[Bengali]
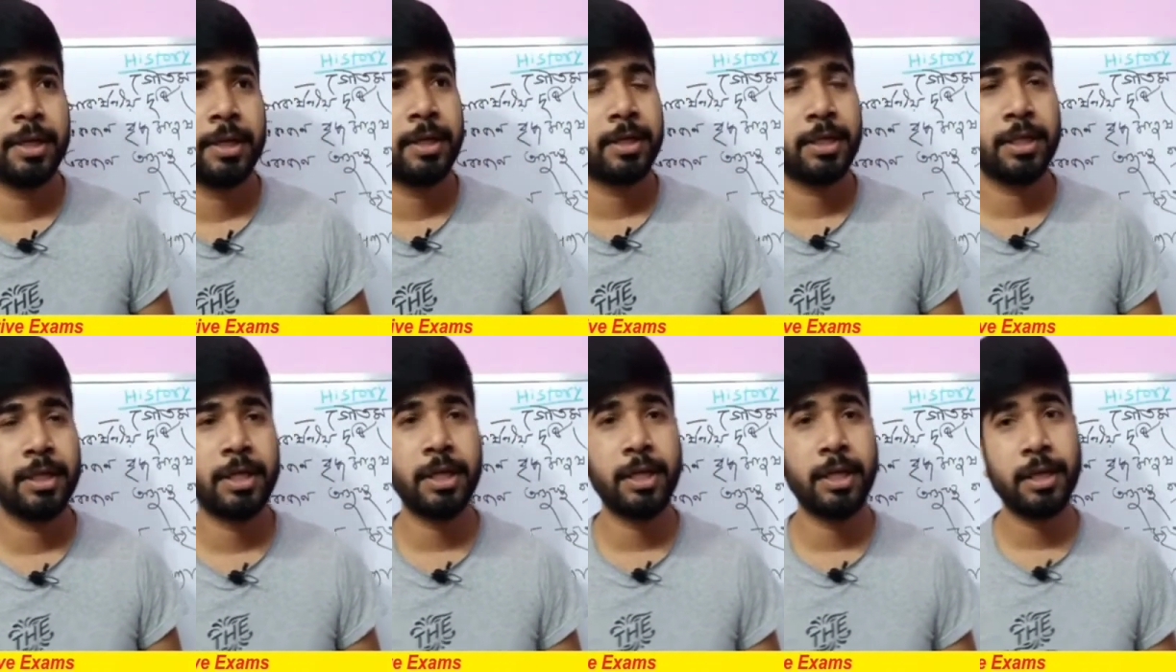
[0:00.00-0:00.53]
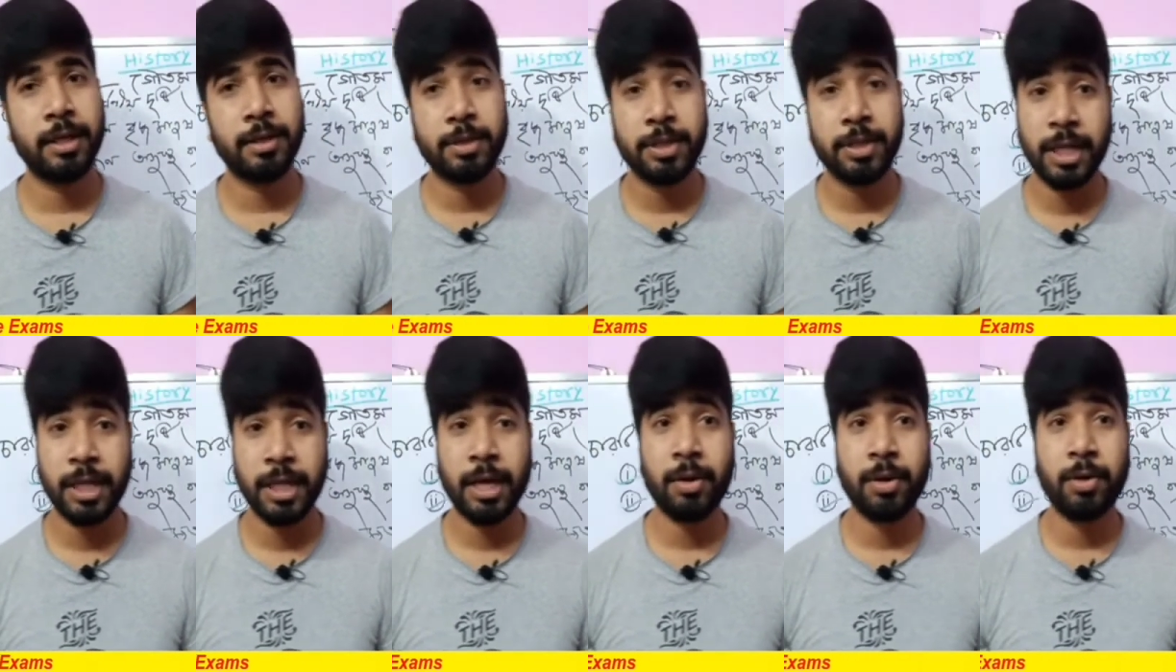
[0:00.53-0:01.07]
সে
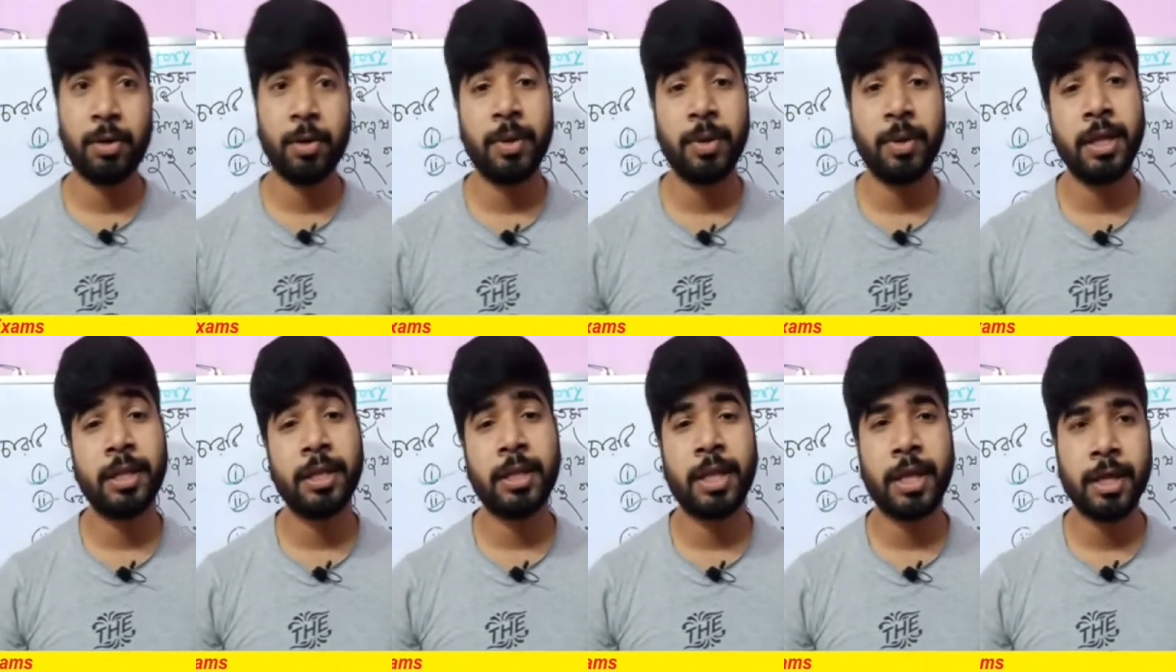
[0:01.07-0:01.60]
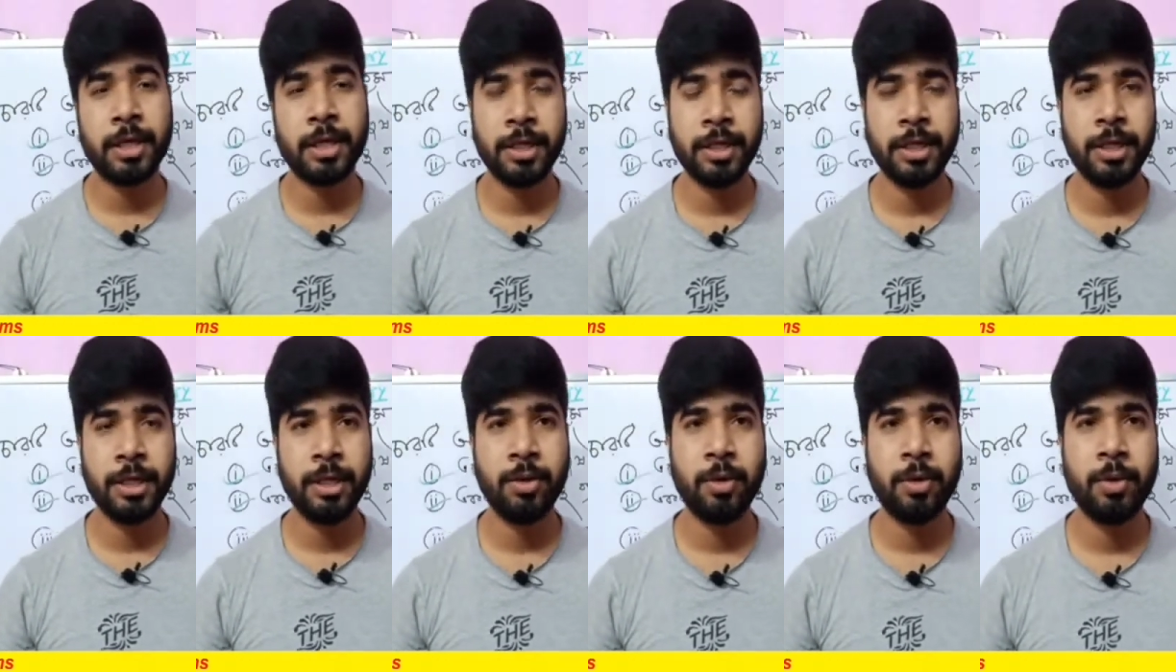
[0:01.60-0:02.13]
ত্যাগ করবে এ তারা সে কী
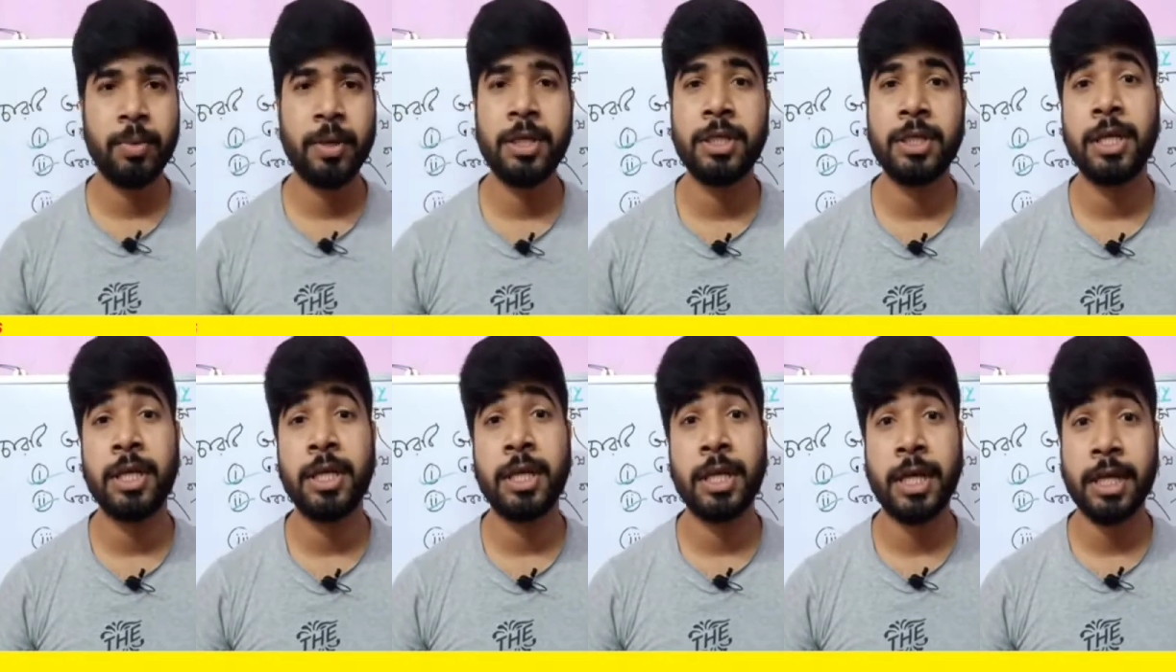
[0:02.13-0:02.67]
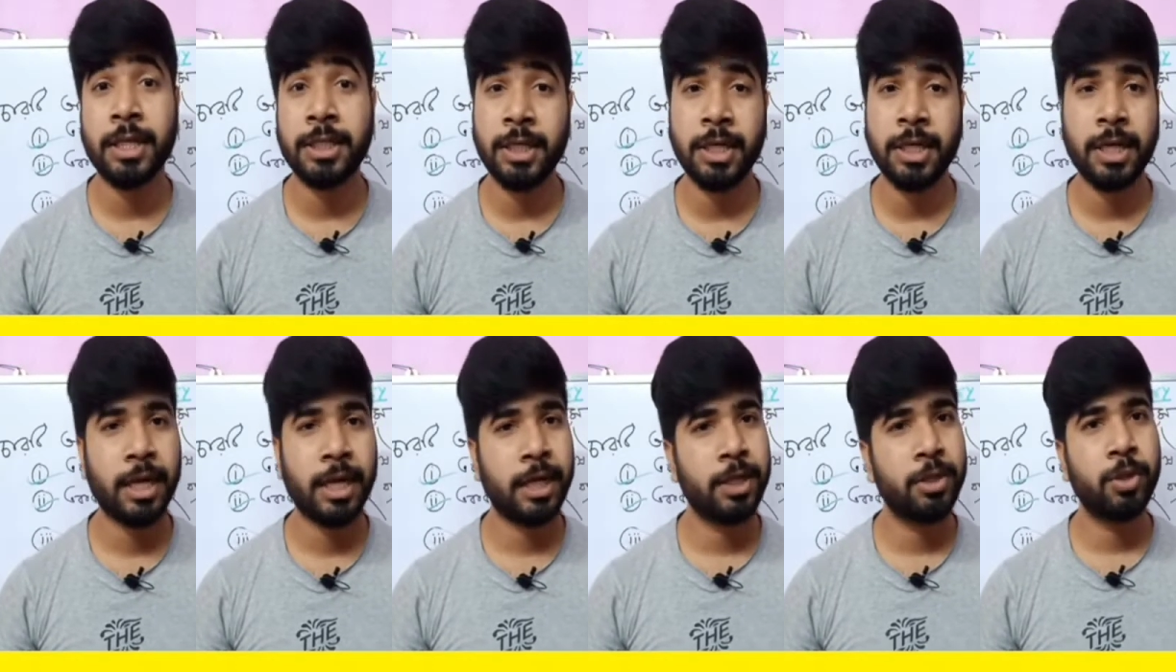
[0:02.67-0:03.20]
করবে সে রাজ্যের
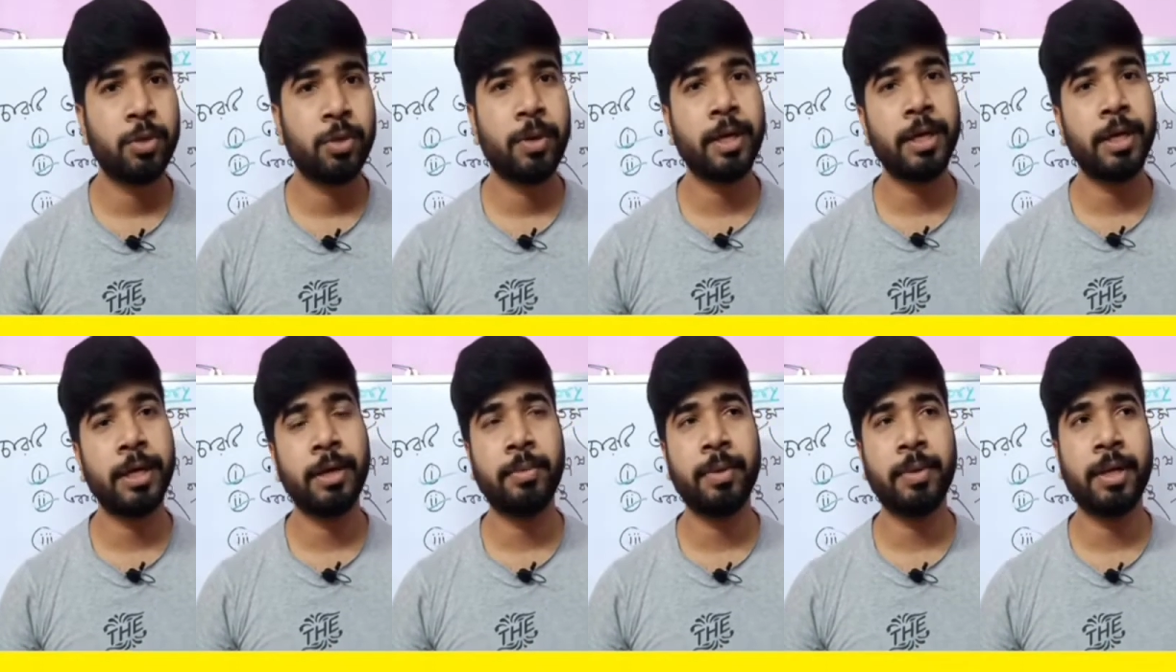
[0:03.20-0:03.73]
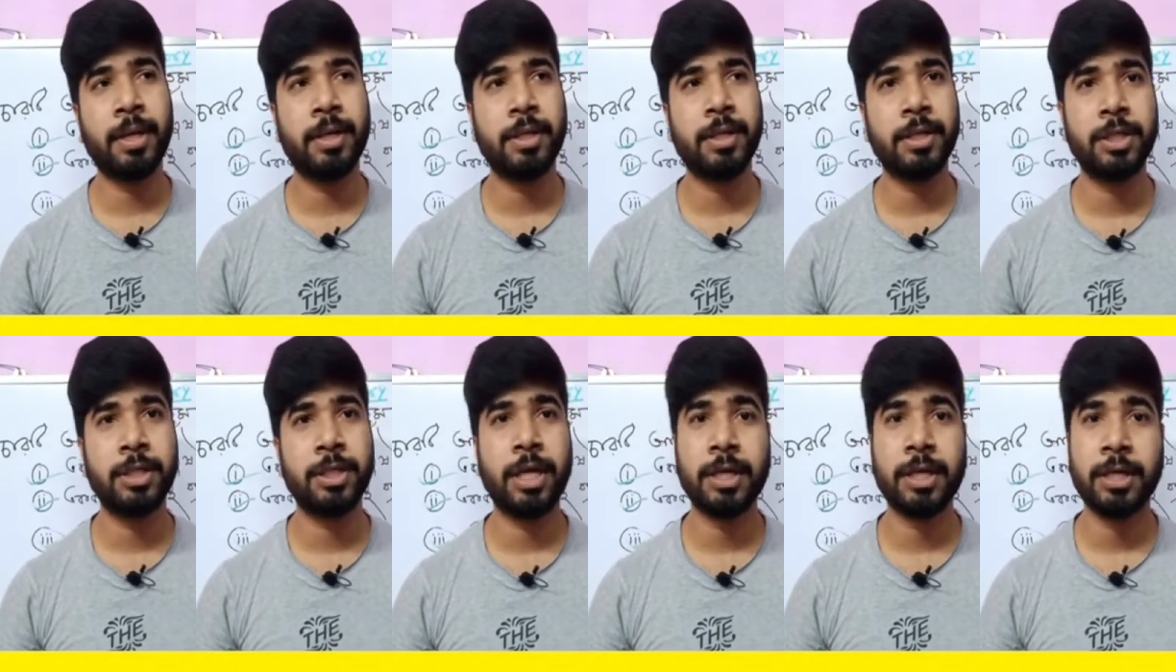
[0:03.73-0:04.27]
রাজ্যভার নিবে না সে
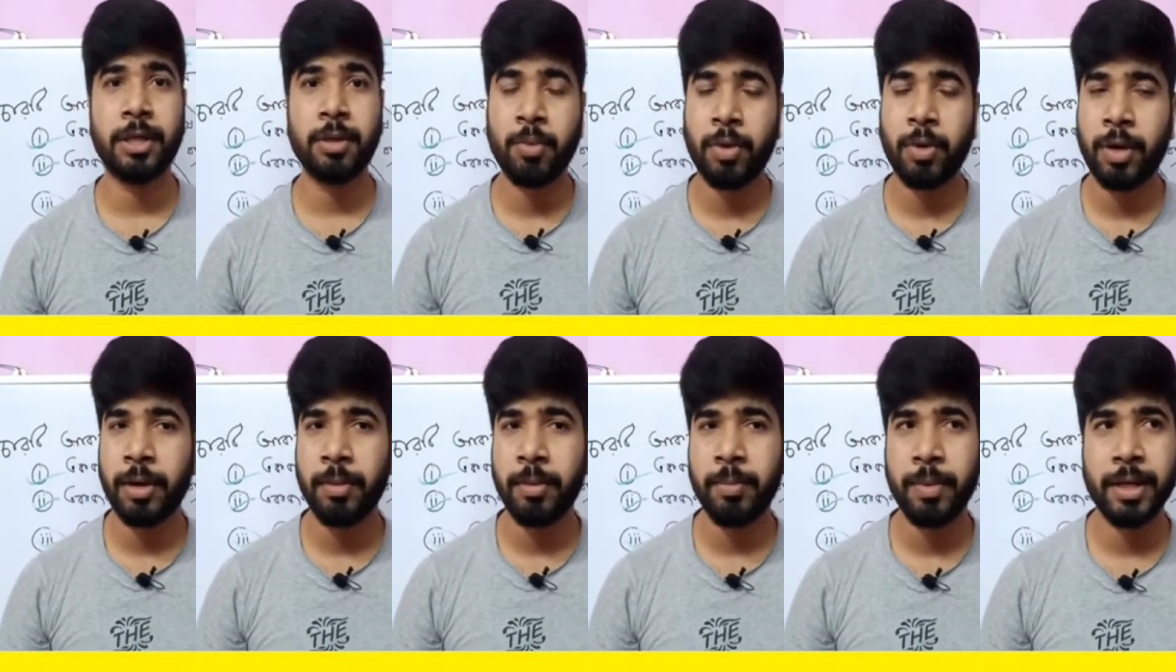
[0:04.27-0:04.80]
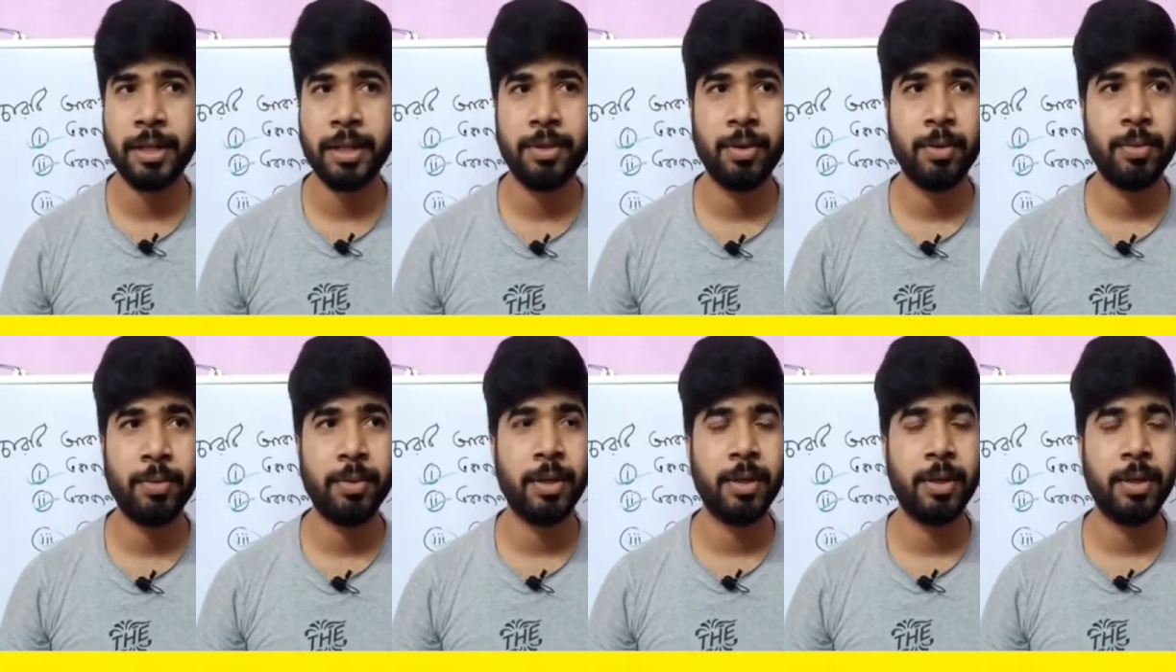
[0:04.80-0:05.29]
একজন মহান ব্যক্তি হবে